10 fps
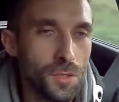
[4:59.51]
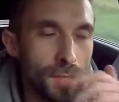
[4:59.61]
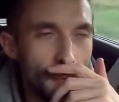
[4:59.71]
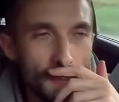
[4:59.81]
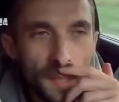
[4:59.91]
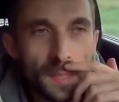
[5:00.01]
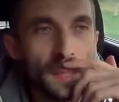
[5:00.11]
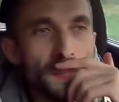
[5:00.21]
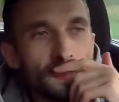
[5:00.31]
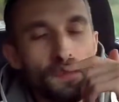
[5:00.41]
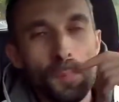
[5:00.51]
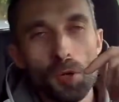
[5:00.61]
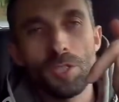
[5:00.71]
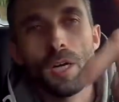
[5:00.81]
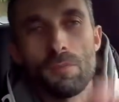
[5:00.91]
Ten y,
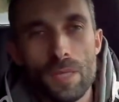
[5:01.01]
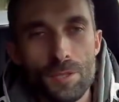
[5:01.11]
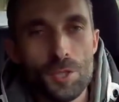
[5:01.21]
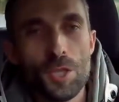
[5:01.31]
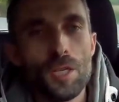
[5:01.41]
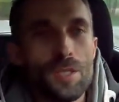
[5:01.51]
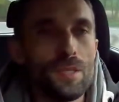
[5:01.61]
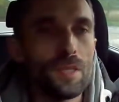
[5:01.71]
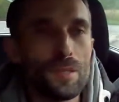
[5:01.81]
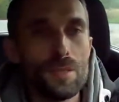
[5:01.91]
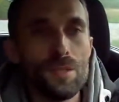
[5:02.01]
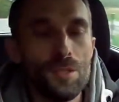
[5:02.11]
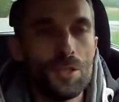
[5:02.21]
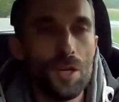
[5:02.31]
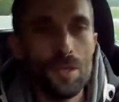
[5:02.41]
podział na DJ i na dys
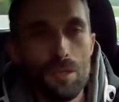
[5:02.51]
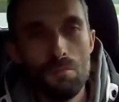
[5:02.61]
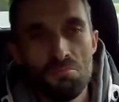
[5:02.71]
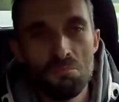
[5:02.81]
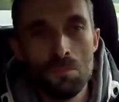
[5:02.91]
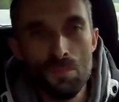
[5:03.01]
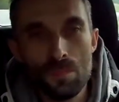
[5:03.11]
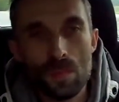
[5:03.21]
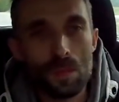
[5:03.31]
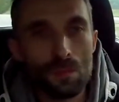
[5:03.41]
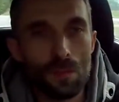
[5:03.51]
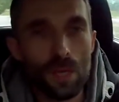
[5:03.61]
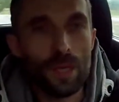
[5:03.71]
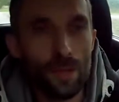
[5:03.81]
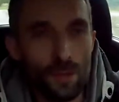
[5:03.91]
dj jak ja